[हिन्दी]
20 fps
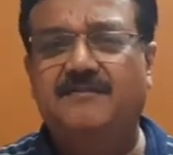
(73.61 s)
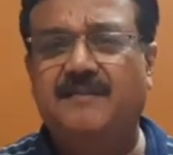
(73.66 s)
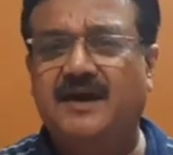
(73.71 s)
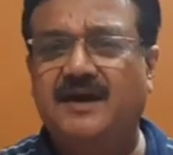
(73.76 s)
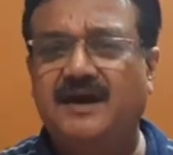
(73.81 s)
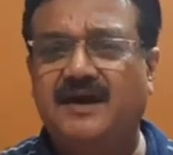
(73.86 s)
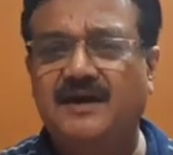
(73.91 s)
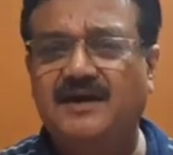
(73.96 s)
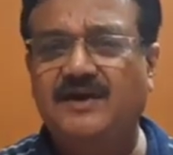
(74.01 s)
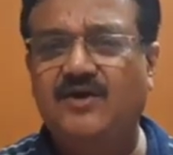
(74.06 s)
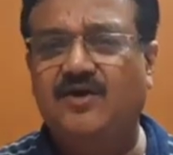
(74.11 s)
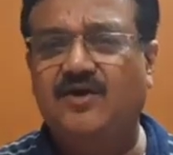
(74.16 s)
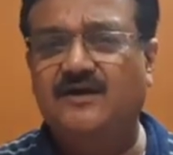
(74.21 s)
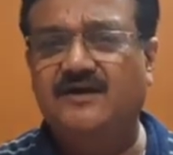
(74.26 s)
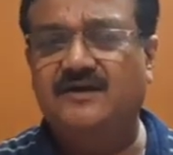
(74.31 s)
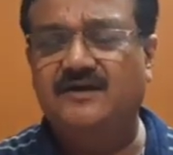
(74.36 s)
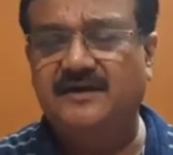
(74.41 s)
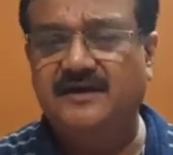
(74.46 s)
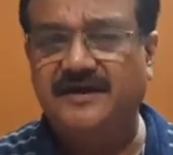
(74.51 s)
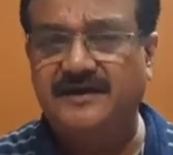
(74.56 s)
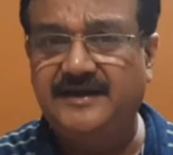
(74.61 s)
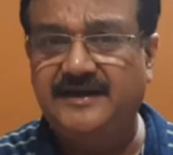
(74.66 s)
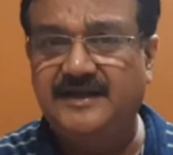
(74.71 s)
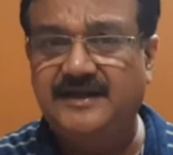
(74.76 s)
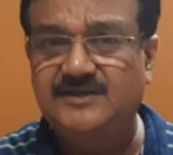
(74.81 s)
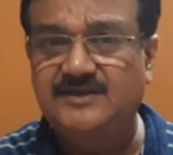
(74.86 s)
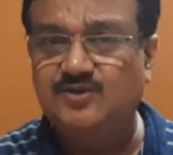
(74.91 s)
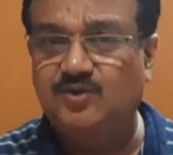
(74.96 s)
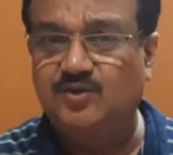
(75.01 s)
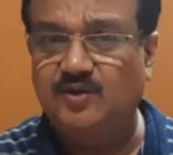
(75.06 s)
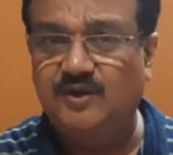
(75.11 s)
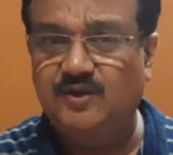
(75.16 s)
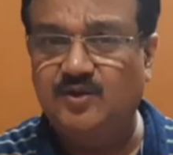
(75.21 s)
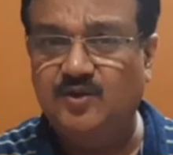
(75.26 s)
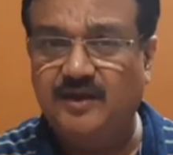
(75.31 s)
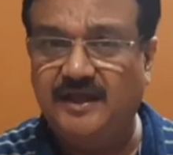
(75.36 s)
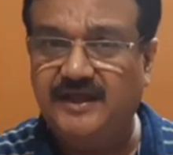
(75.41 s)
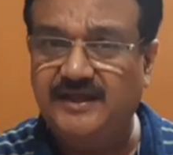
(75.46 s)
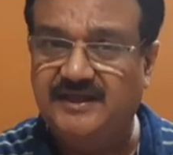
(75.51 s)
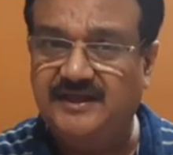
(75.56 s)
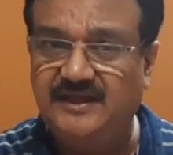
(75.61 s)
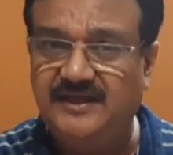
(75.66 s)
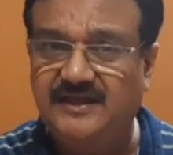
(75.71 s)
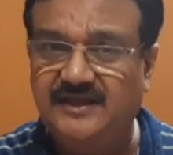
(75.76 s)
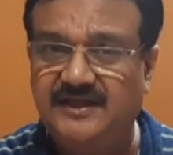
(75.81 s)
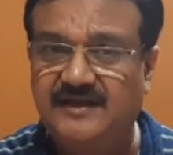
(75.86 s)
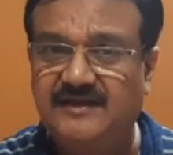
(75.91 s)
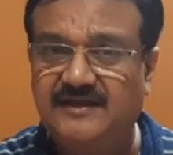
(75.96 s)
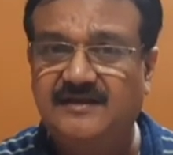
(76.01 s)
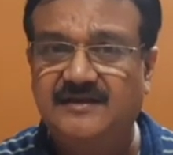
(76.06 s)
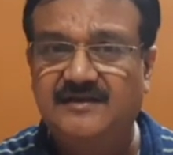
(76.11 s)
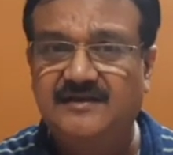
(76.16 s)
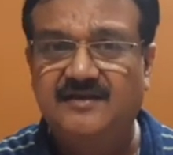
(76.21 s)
मगाली और लिंडे की जो उन्होंने धुनाई की है